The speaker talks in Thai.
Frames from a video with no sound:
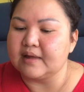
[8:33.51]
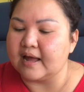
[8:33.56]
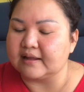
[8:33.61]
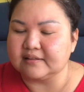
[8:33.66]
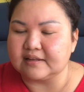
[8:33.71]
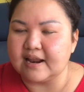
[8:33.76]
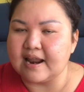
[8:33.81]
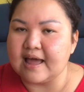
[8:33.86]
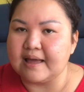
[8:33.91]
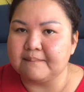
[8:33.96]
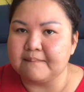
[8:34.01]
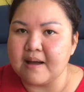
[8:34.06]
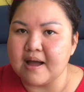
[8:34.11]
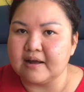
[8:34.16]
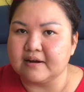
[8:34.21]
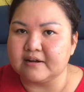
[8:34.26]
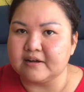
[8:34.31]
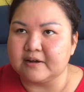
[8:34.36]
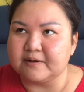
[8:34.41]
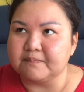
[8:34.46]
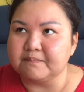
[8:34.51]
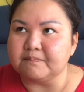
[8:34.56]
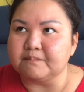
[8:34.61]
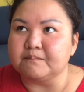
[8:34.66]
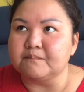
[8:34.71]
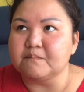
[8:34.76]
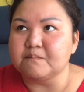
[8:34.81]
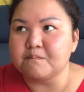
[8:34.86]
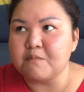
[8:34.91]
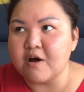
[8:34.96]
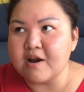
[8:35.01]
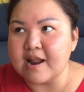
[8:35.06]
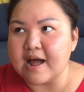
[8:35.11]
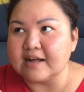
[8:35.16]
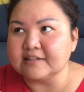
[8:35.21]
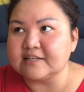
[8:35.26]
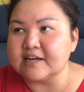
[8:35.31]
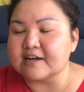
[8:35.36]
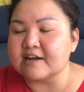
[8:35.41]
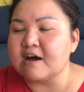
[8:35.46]
อันตรายมากเลยพอหลั
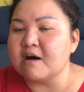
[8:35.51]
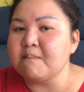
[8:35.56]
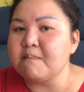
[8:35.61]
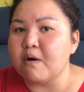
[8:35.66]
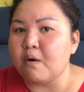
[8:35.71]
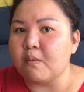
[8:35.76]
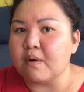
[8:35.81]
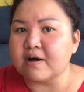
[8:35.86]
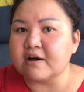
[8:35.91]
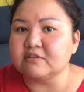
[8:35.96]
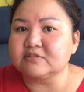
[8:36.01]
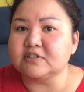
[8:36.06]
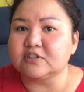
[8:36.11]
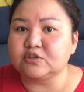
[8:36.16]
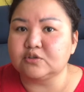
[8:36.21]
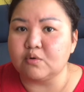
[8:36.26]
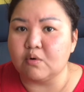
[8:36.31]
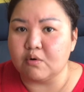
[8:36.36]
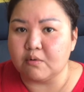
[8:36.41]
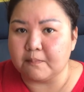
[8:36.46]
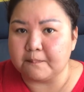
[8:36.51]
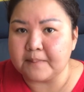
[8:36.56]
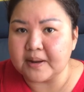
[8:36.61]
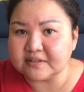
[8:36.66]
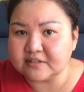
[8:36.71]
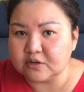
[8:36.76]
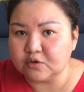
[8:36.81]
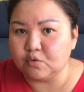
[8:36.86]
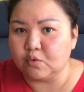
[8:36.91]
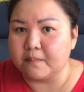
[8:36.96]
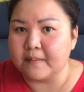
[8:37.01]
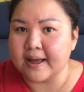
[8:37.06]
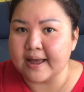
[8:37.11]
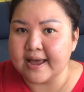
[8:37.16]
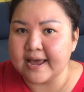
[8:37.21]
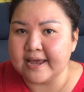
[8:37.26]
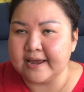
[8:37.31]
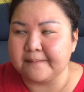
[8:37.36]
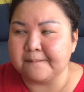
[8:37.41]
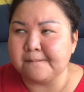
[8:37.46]
งจากเขาบอกว่าเขาจะส่งพัสดุมา
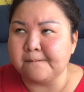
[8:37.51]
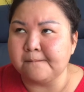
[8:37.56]
ให้